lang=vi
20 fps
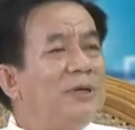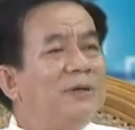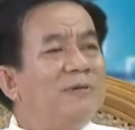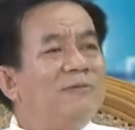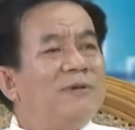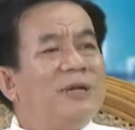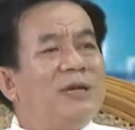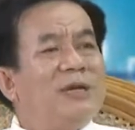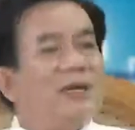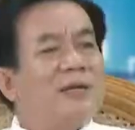
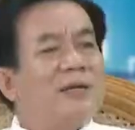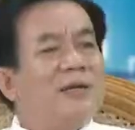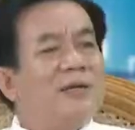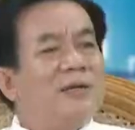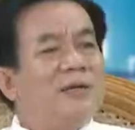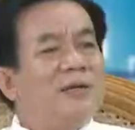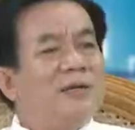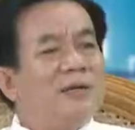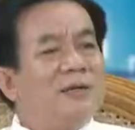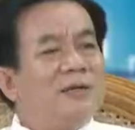Và
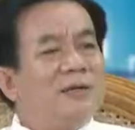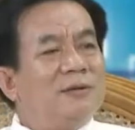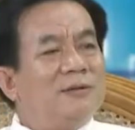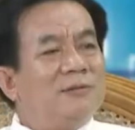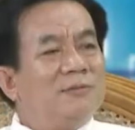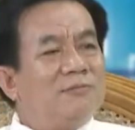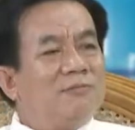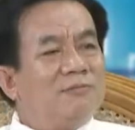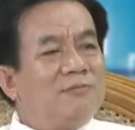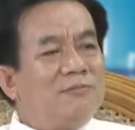
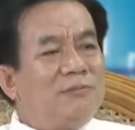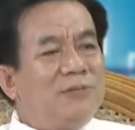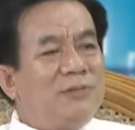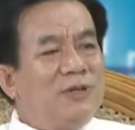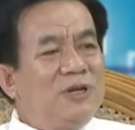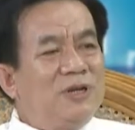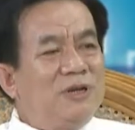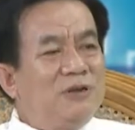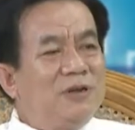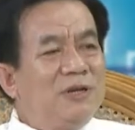
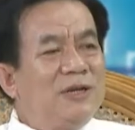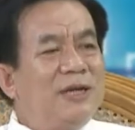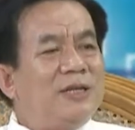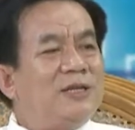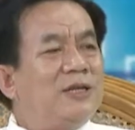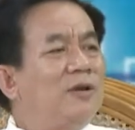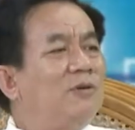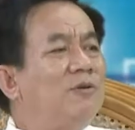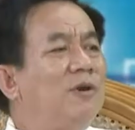nhưng được ngay chẩn